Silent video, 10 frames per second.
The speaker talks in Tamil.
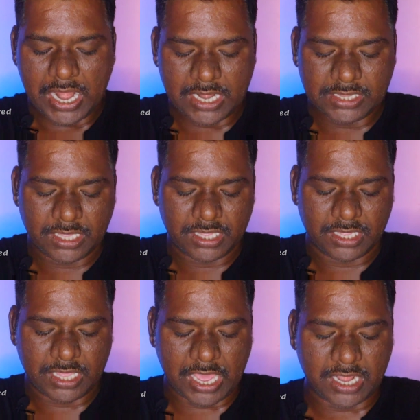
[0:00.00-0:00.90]
அடுத்து
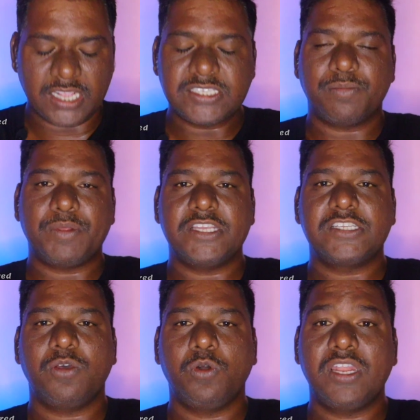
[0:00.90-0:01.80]
அருணாச்சல்
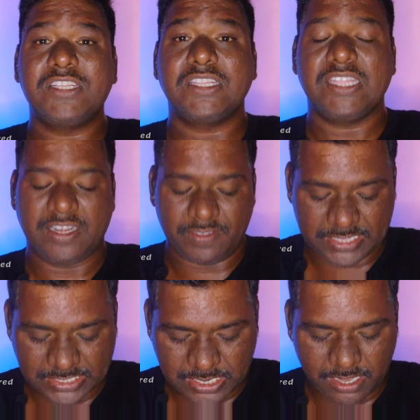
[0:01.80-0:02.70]
பிரதேஷில் ஒரு லட்சத்தி
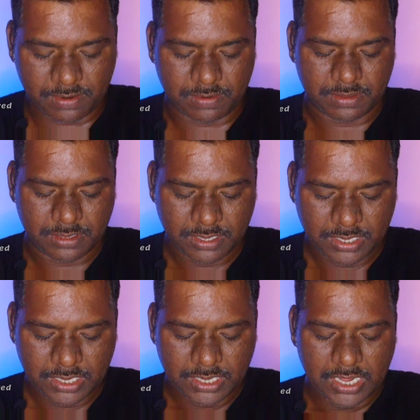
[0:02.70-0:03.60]
இருபத்தஞ்சாயிரம்
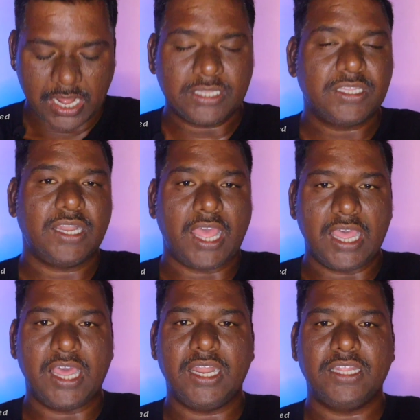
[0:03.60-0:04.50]
அடுத்து
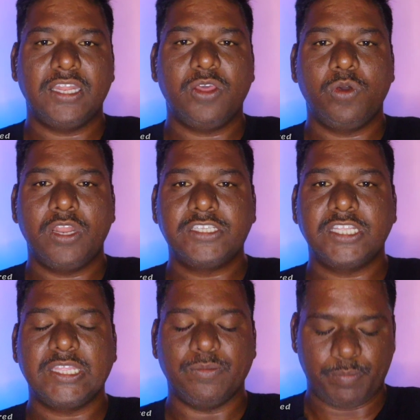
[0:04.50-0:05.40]
நாகாலாந்தில் ஒரு
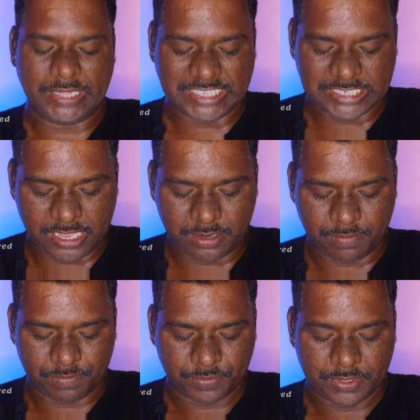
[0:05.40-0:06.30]
லட்சத்தி
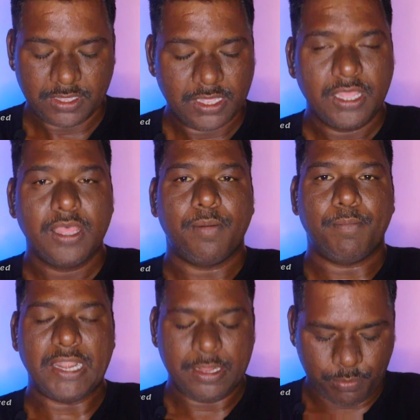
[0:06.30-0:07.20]
முப்பத்தஞ்சாயிரம்
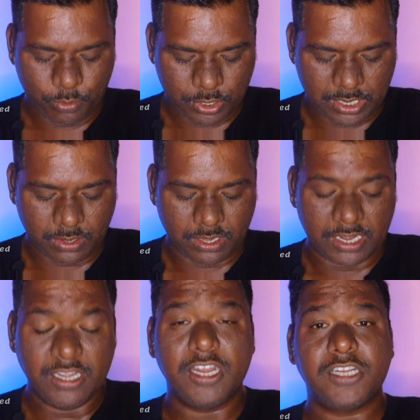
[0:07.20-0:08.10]
மணிப்பூரில்
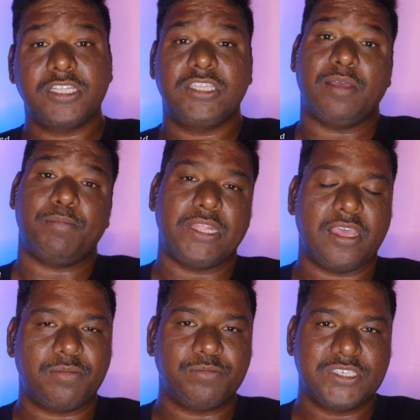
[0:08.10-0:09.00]
ரெண்டு லட்சத்தி
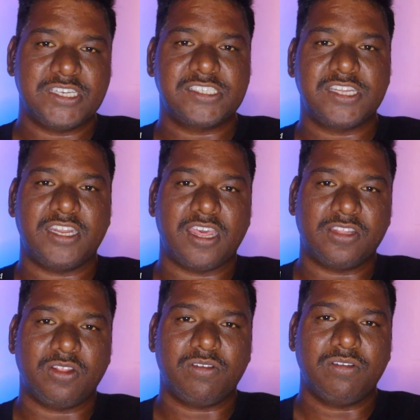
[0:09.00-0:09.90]
ஐம்பதாயிரம் சின்ன ஸ்டேட்டாக
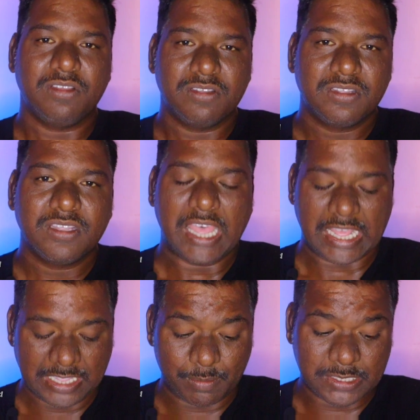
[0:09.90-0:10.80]
இருந்தாலும்
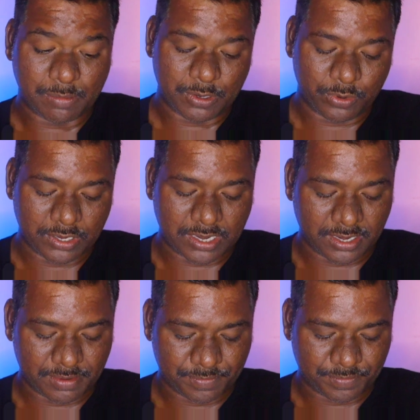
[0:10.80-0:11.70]
அதிகமாக சம்பளம் கொடுக்குறாங்க